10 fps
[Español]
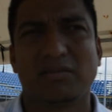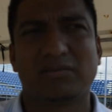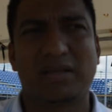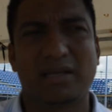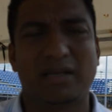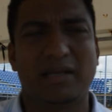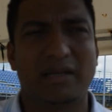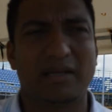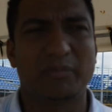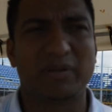Entonces
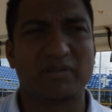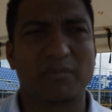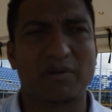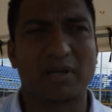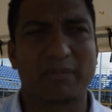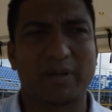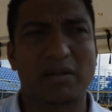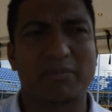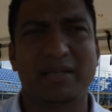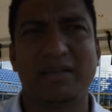eh, pensamos que
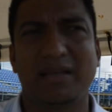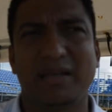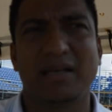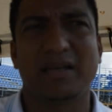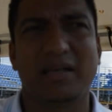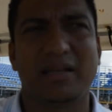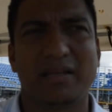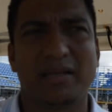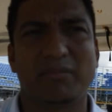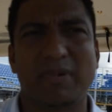para el mes de,
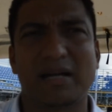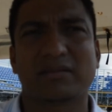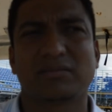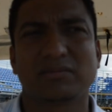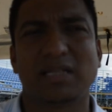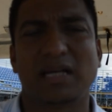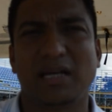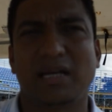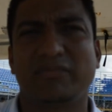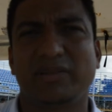de marzo,
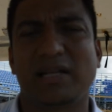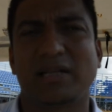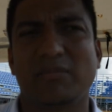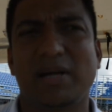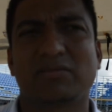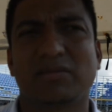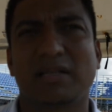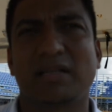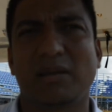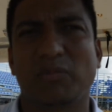ya a finales de marzo
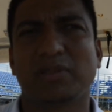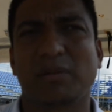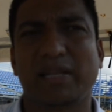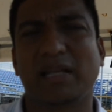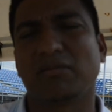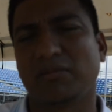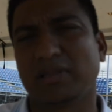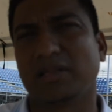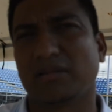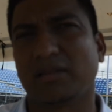ya estaremos terminando con
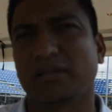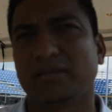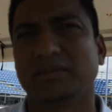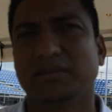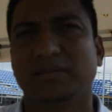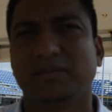este torneo.